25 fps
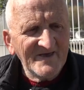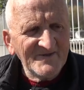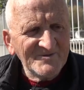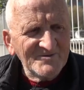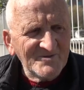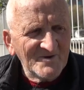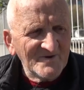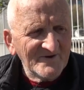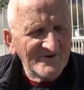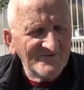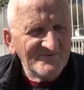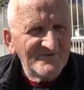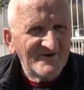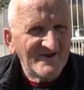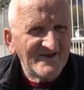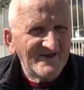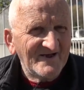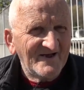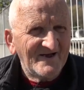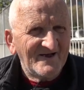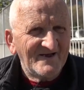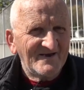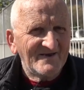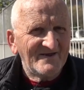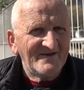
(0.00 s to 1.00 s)
Ettore
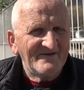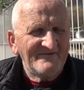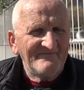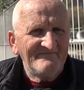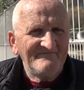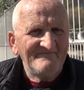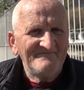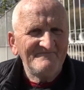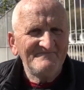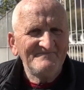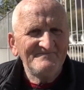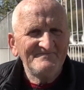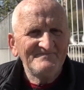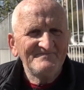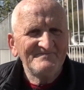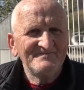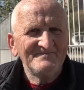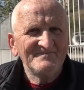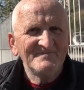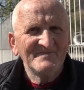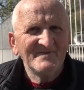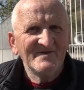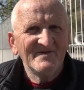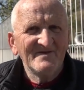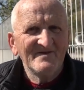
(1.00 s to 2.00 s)
Fragale.
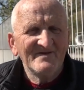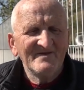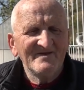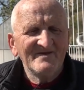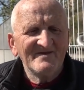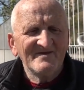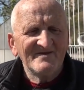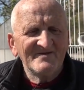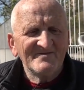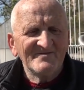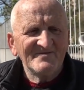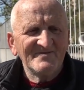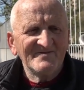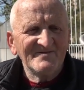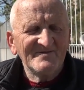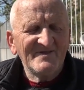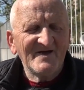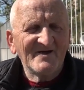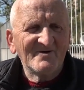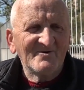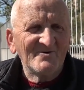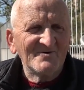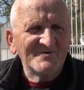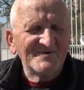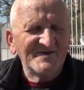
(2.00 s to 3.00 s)
E viene?
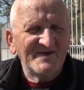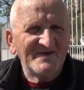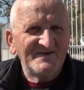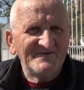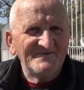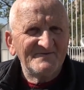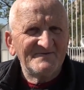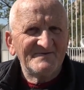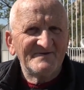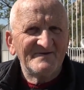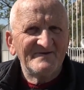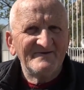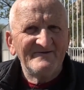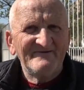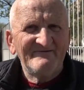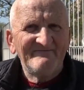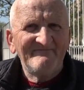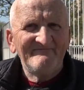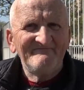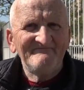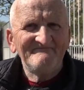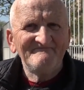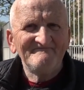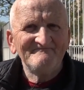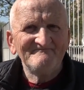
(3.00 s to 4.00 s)
Da Cosenza.
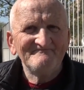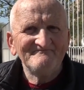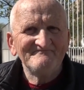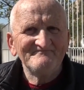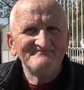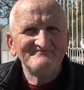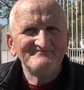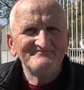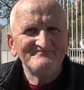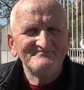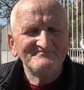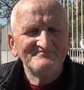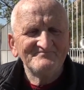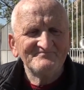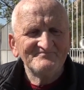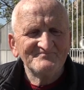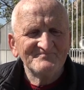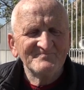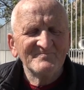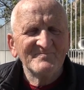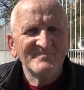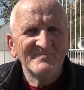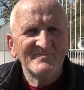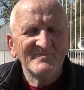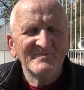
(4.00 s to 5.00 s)
Da
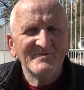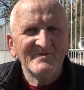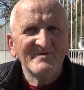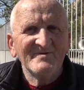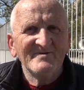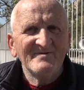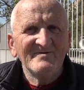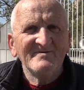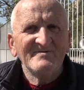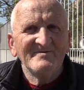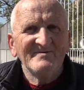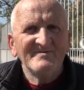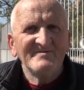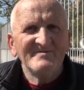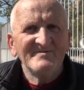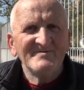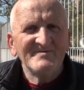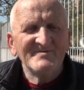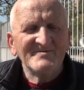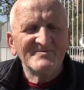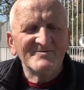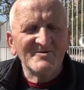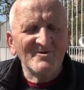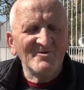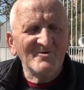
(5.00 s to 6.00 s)
Cosenza?
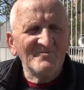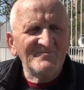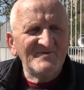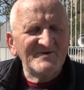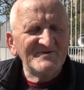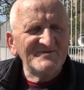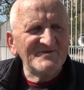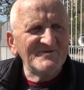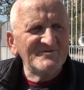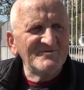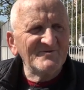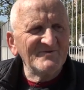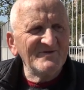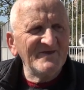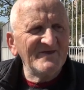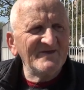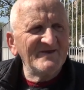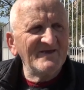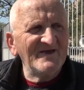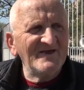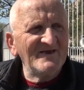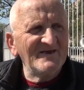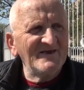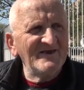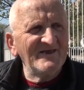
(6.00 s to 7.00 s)
Sono partito
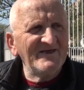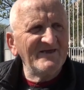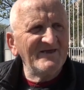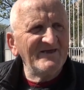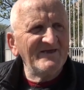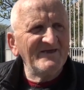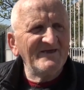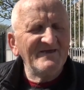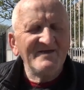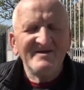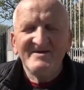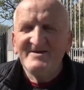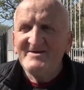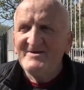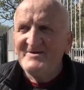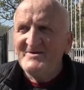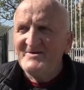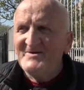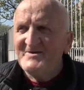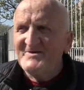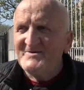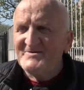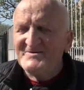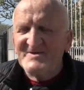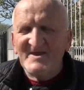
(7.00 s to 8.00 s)
ieri alle
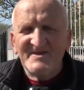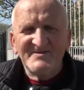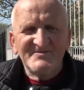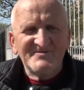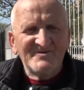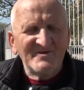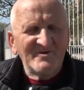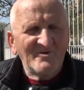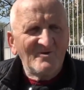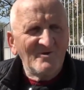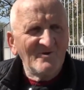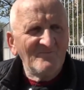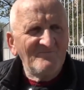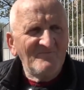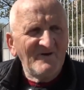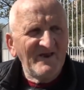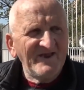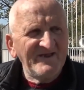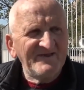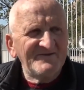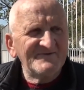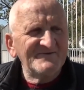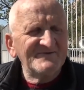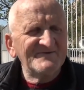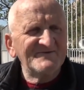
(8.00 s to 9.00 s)
7 col
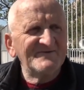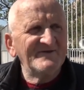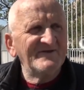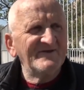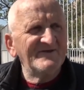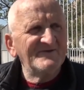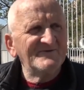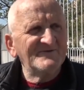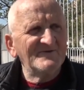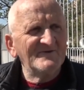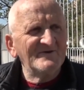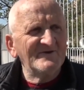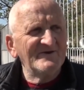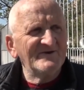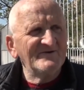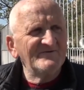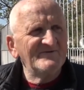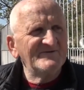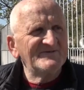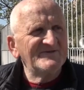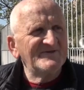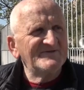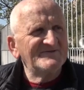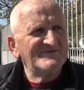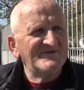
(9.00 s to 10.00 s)
Prix e sono
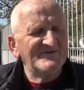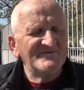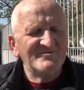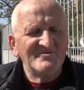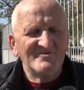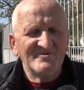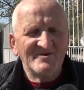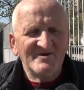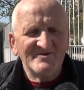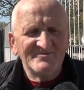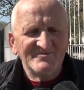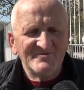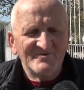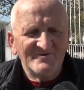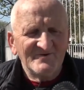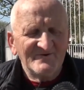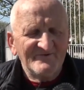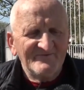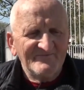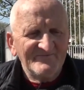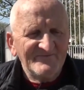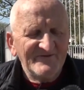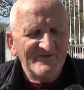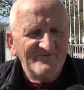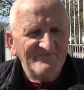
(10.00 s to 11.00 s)
arrivato a San
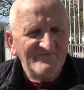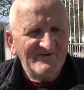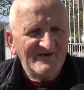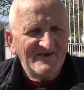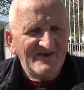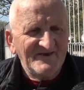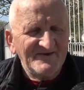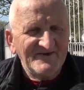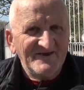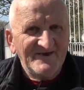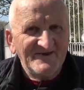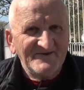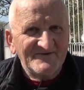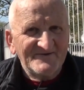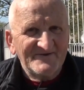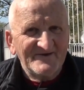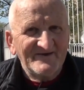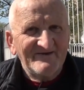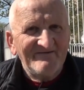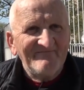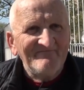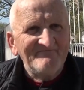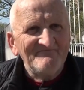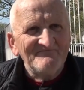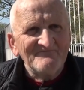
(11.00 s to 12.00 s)
Donato di
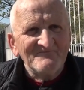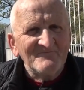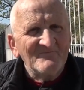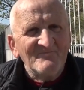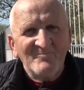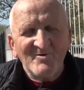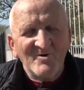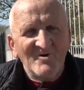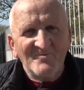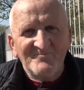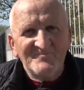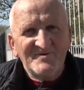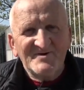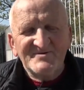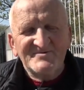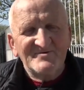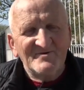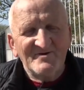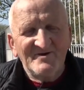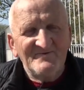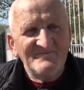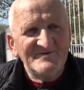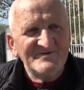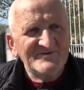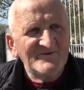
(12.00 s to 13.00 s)
Milanese. Poi ho
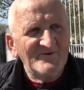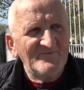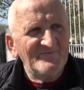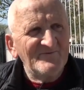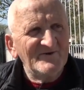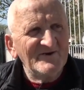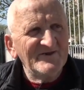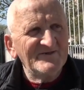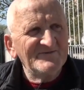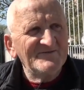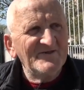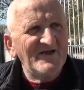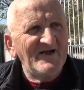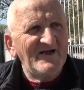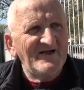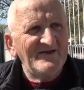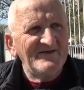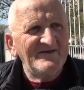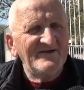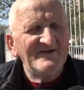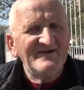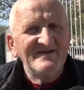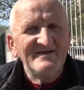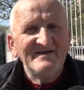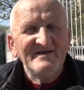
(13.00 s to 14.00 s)
preso la
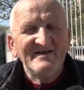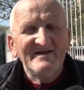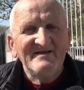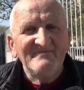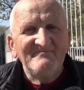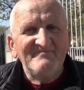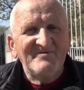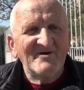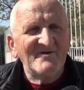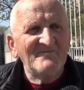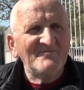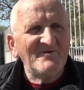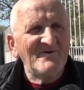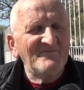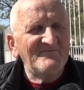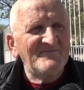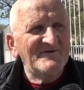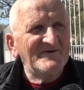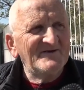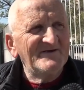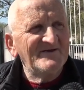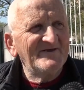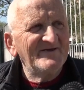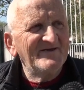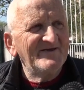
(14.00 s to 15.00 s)
metropolitana proprio
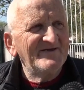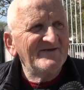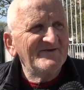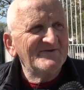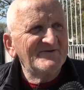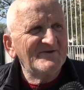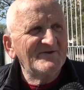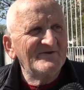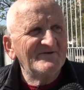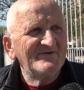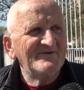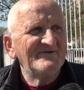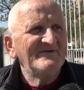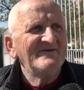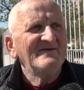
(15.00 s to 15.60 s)
per eh,